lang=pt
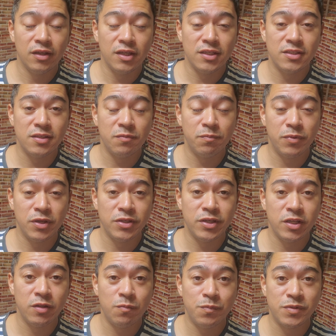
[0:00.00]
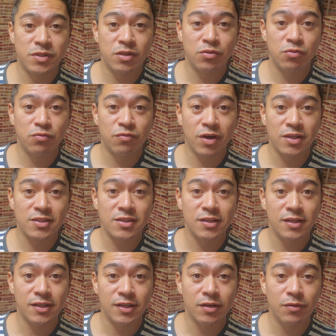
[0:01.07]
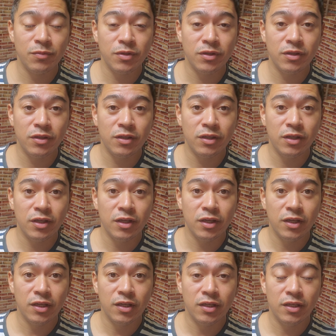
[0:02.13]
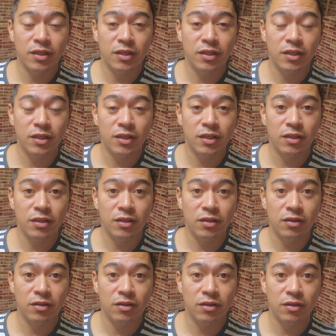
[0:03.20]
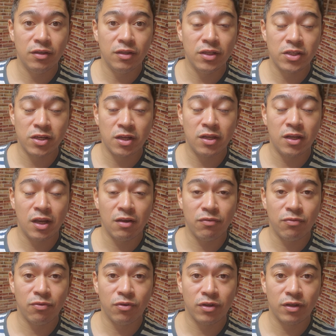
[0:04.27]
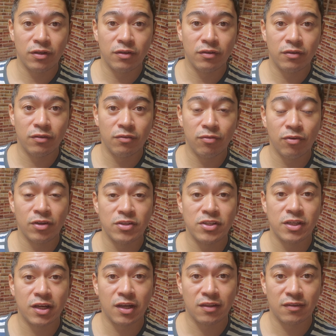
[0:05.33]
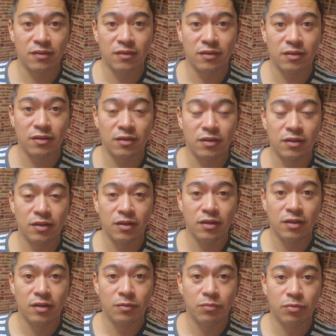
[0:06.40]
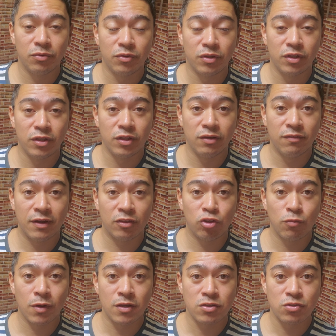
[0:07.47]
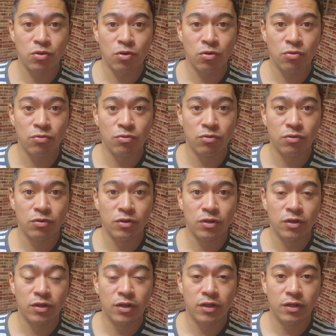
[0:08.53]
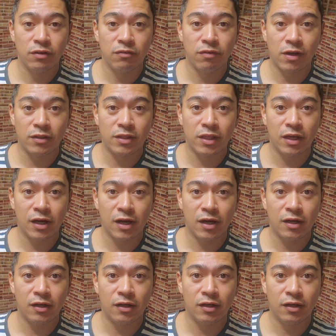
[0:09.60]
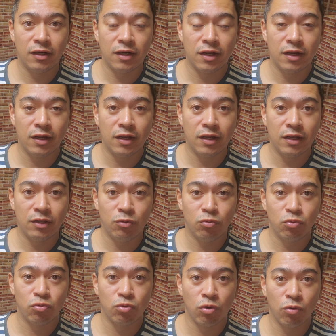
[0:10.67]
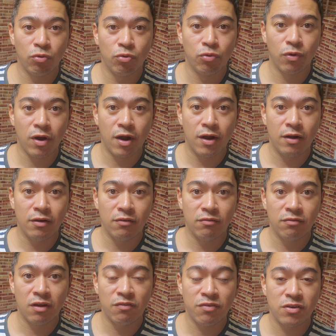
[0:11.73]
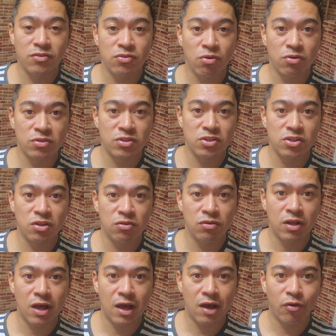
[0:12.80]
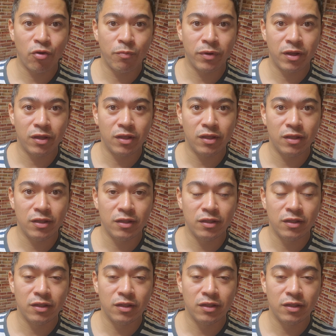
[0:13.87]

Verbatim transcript: Esse peixe ele precisa de um vasilhame e deixar ele lá fora, fora de casa. Porque vai tomar sol, vai ter ar e o sol e o ar vai fazer oxigênio na água para ele.